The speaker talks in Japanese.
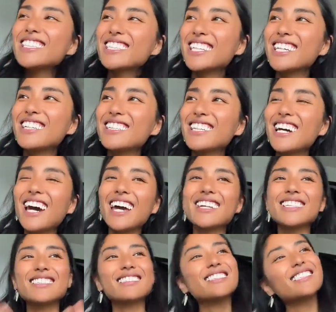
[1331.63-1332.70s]
意識の
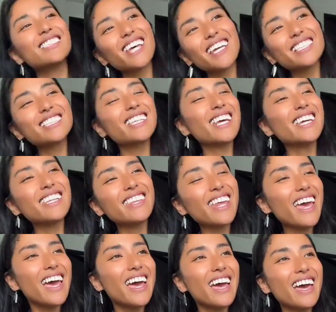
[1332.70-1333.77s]
中に存在してい
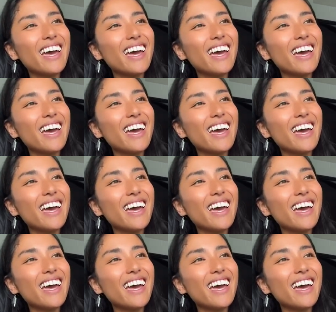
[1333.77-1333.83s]
て、